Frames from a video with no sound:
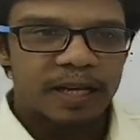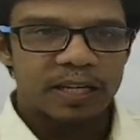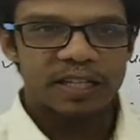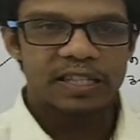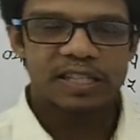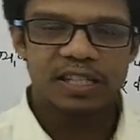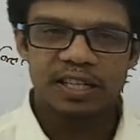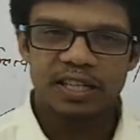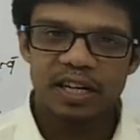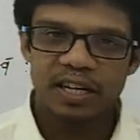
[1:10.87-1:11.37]

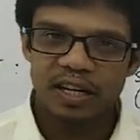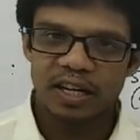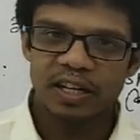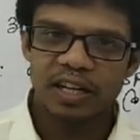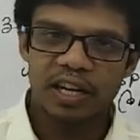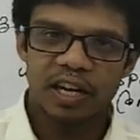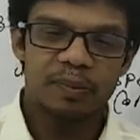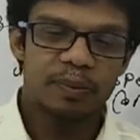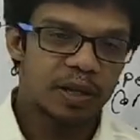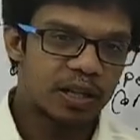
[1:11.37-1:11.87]
किसी के
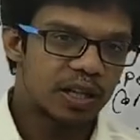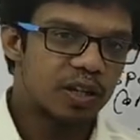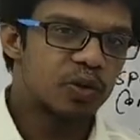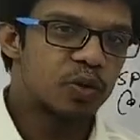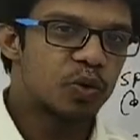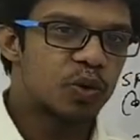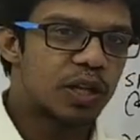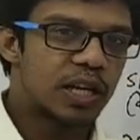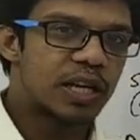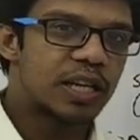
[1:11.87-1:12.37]
गठीले बदन
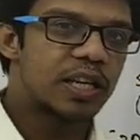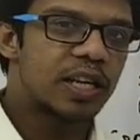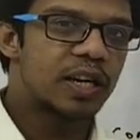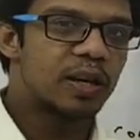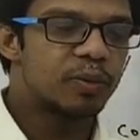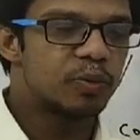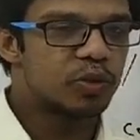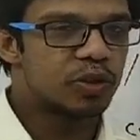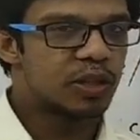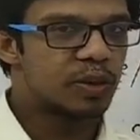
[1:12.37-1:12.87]
को देख के
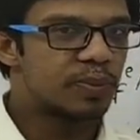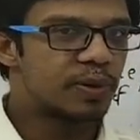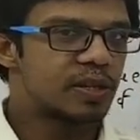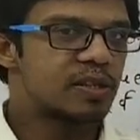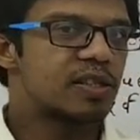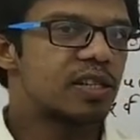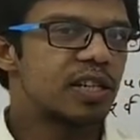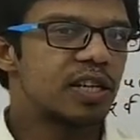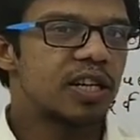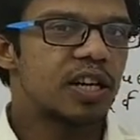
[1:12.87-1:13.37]
हम उसकी
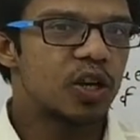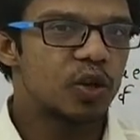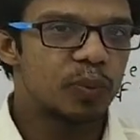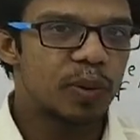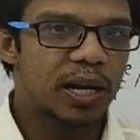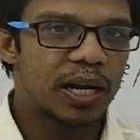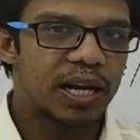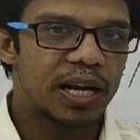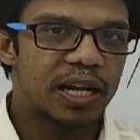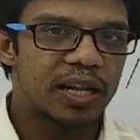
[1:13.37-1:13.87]
पर्सनैलिटी का
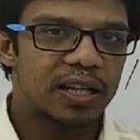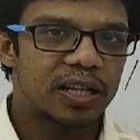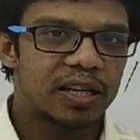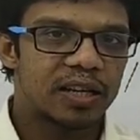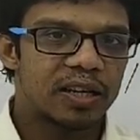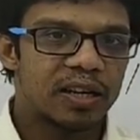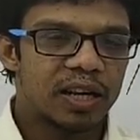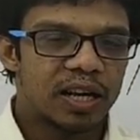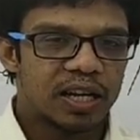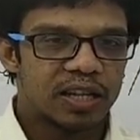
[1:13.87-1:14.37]
अनुमान लगाते
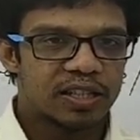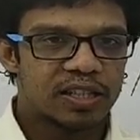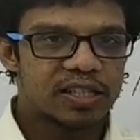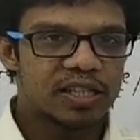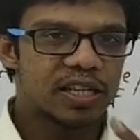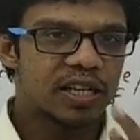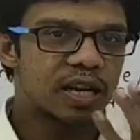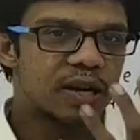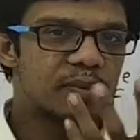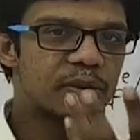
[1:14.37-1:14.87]
हैं
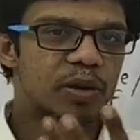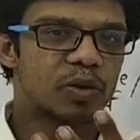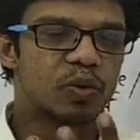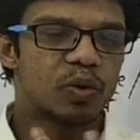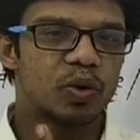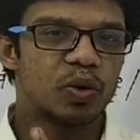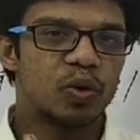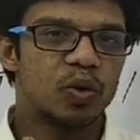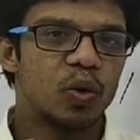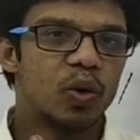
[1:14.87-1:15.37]
किसी का
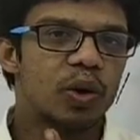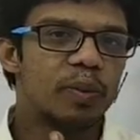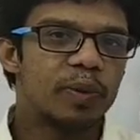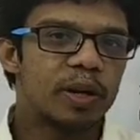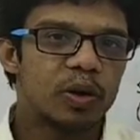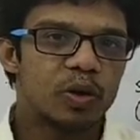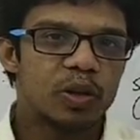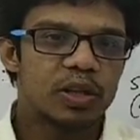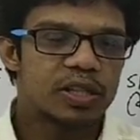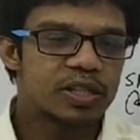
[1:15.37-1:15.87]
बिल्कुल गोल
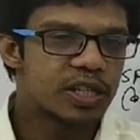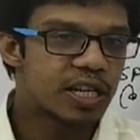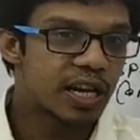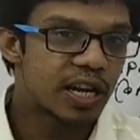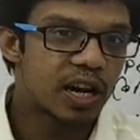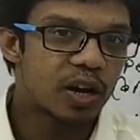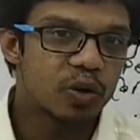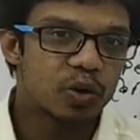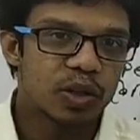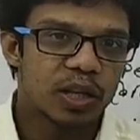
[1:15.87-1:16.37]
मटोल
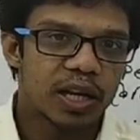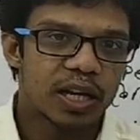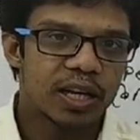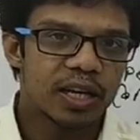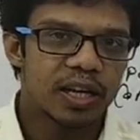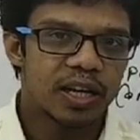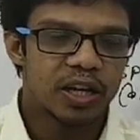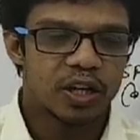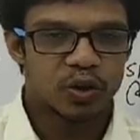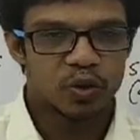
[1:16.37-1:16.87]
चेहरा होता है
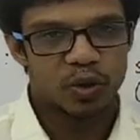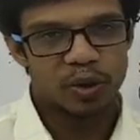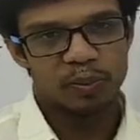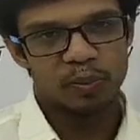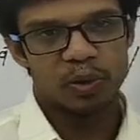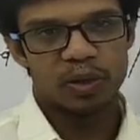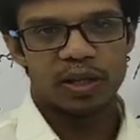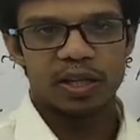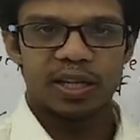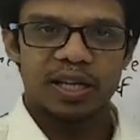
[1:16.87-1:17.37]
तो हम
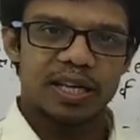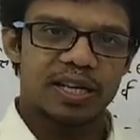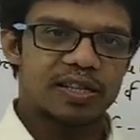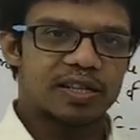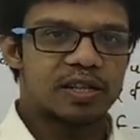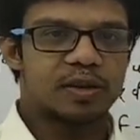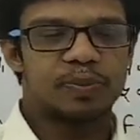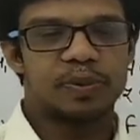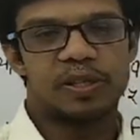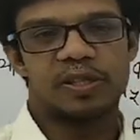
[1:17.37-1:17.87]
बोलते हैं कि यार
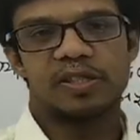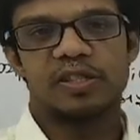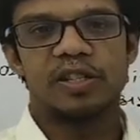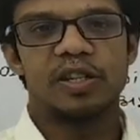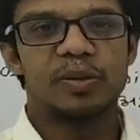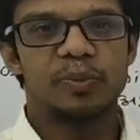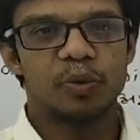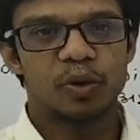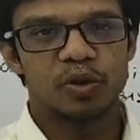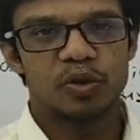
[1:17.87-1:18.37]
इसकी
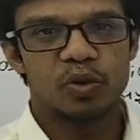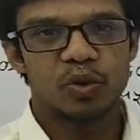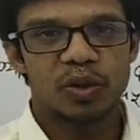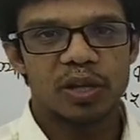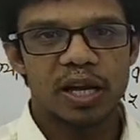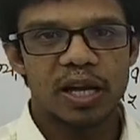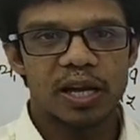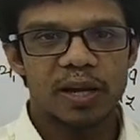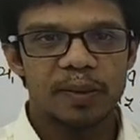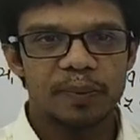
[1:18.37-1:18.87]
पर्सनैलिटी बहुत
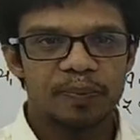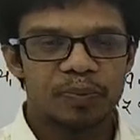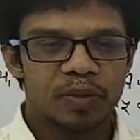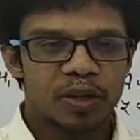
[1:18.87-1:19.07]
ज़ोरदार है